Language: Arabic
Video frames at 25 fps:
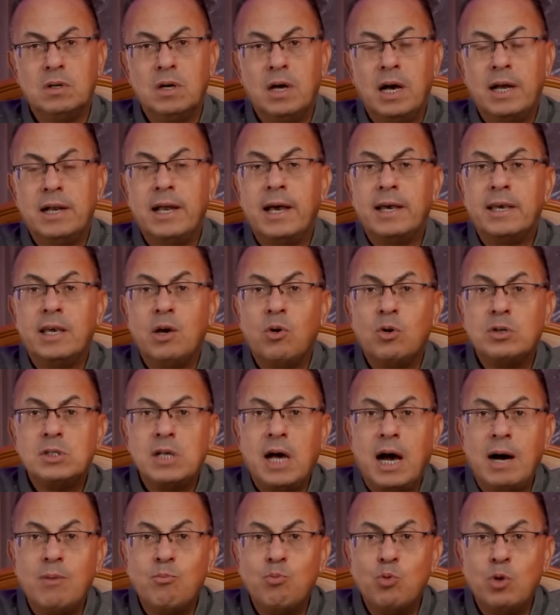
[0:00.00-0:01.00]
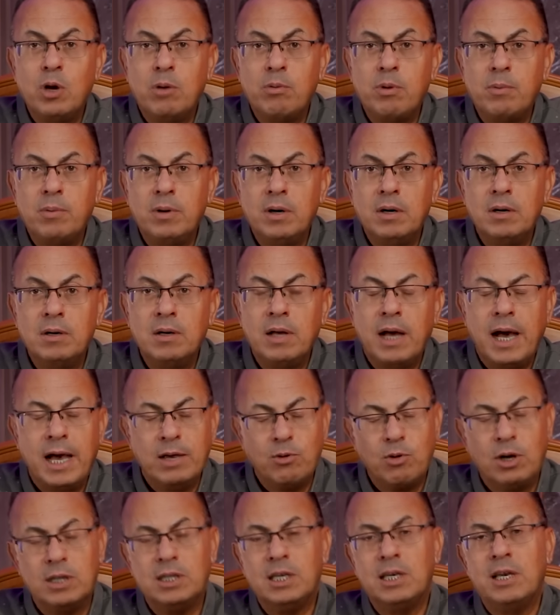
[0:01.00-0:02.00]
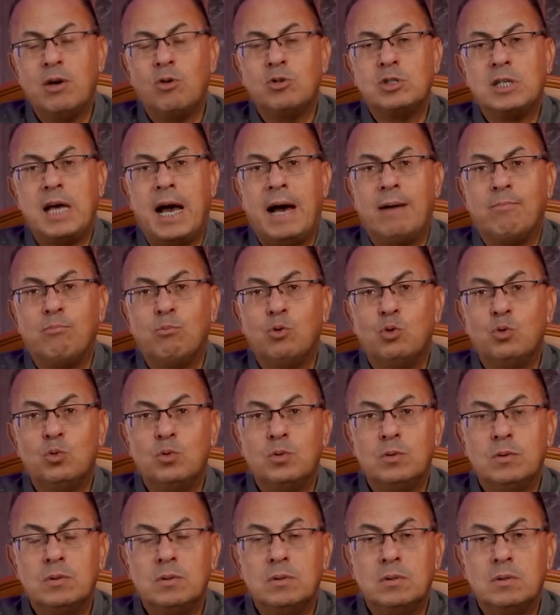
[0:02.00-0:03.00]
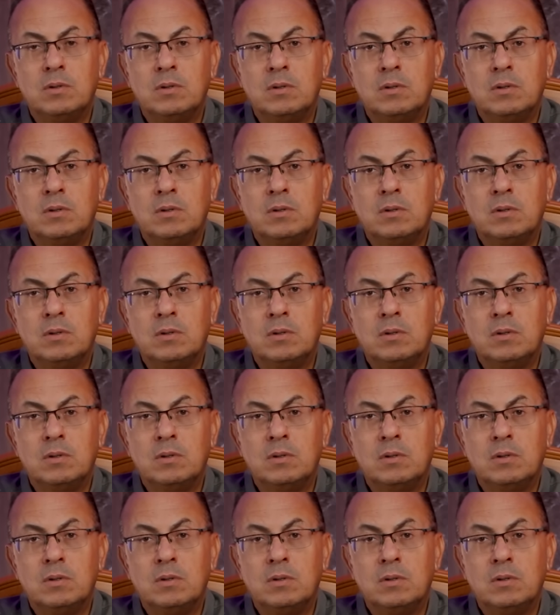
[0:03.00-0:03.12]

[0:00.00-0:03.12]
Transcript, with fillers: انا هتجوز عمه يا بابا ايوه هتتجوز عمه